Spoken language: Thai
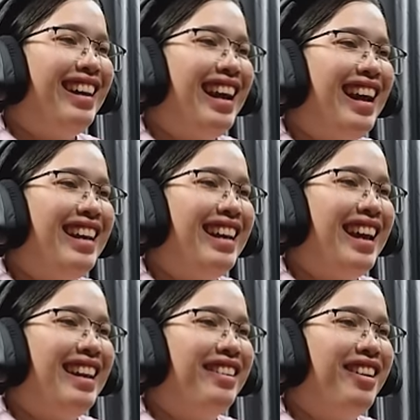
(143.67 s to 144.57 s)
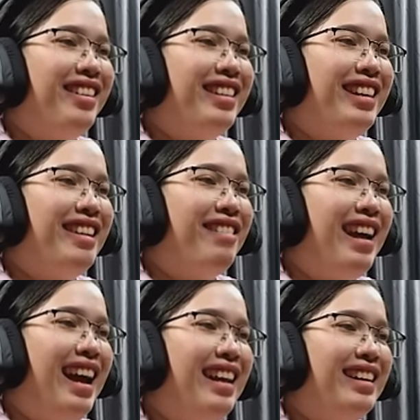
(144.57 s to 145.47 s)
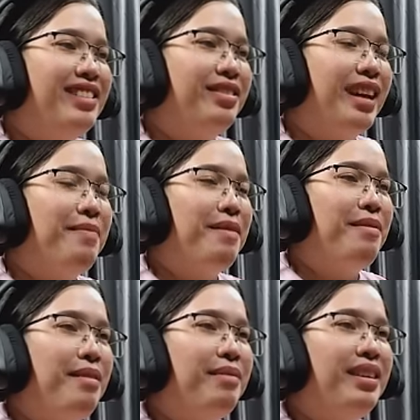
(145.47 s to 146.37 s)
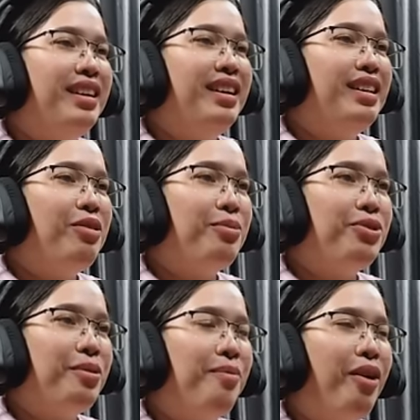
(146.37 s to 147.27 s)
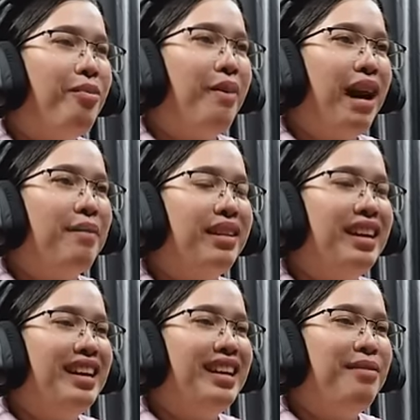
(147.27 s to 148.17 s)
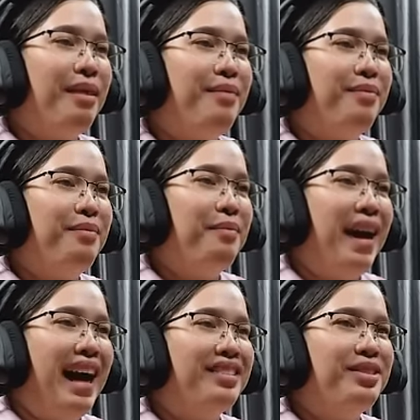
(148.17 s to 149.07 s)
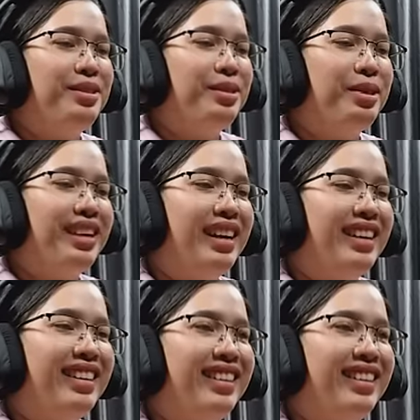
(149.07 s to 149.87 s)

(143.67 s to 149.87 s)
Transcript: อะไรการถึงข้อทีเดียวได้เลยสงสันแบบที่คุณผู้ชมบอกมามันก็เลยแบบหมานสุดๆไง